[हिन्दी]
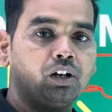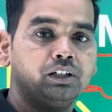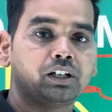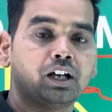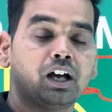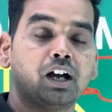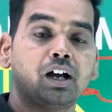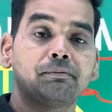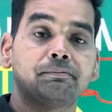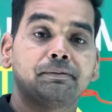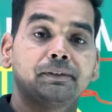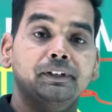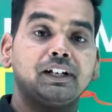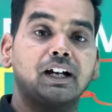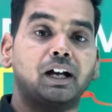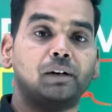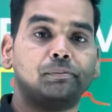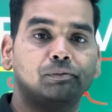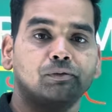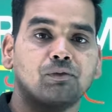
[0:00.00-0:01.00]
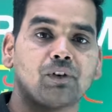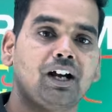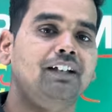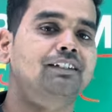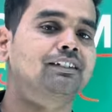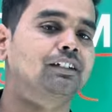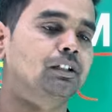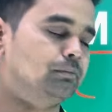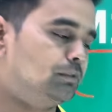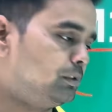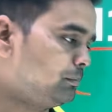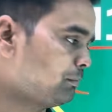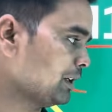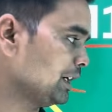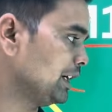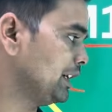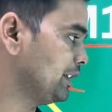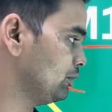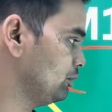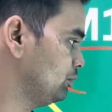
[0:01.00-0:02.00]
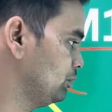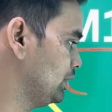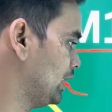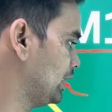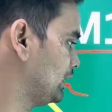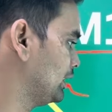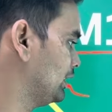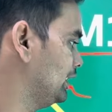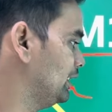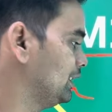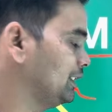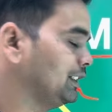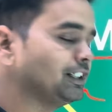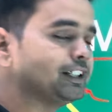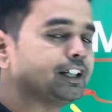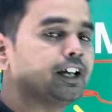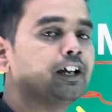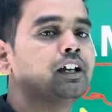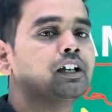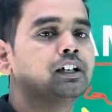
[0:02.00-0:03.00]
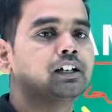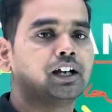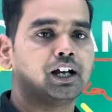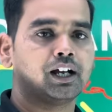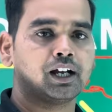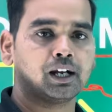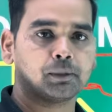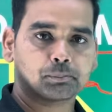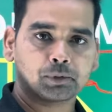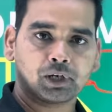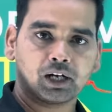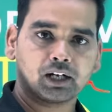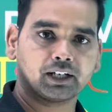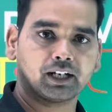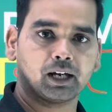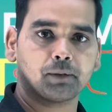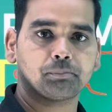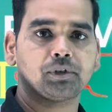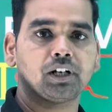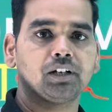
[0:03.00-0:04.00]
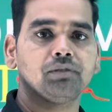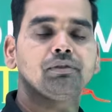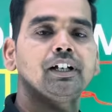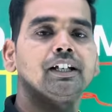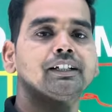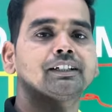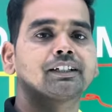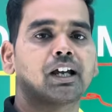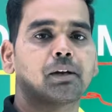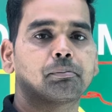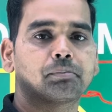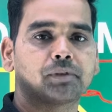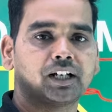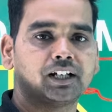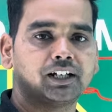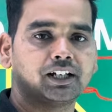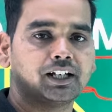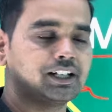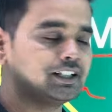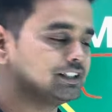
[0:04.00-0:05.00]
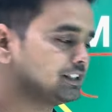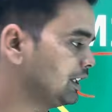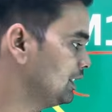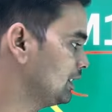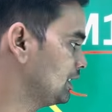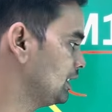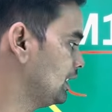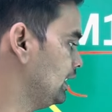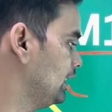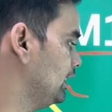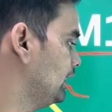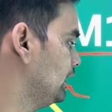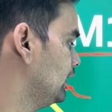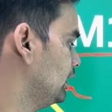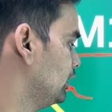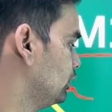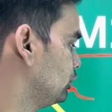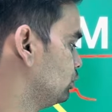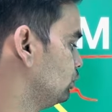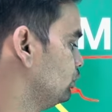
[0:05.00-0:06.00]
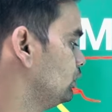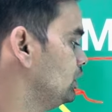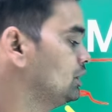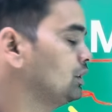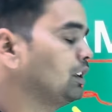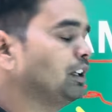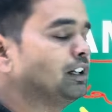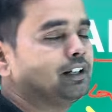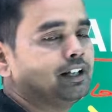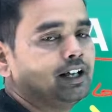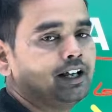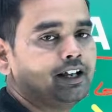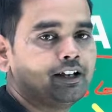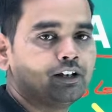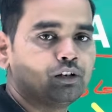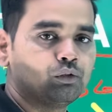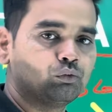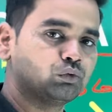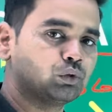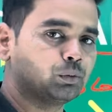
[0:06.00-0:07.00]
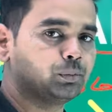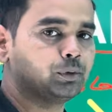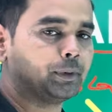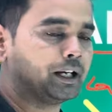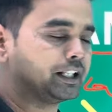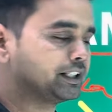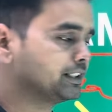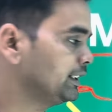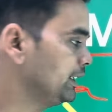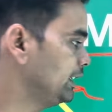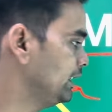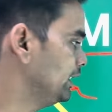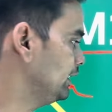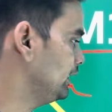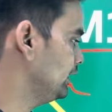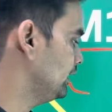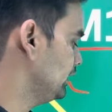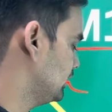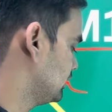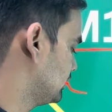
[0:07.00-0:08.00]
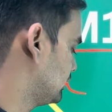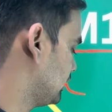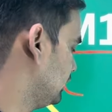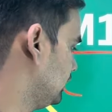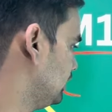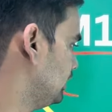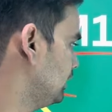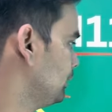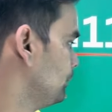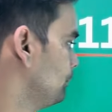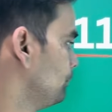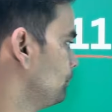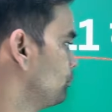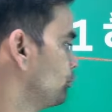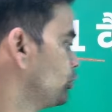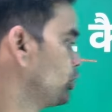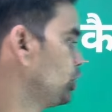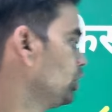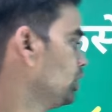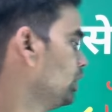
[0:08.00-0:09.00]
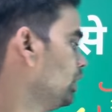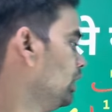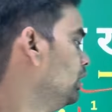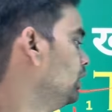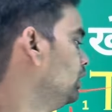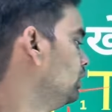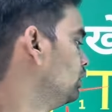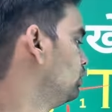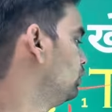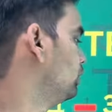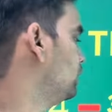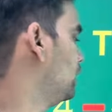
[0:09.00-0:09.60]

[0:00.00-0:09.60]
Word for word: या फिर आप वहाँ से भी बाहर हो जाते हैं ठीक है आपका कैप्टन वाइस कैप्टन नहीं चलता है क्यों नहीं चलता है वो भी बात करेंगे चलिए ठीक है तो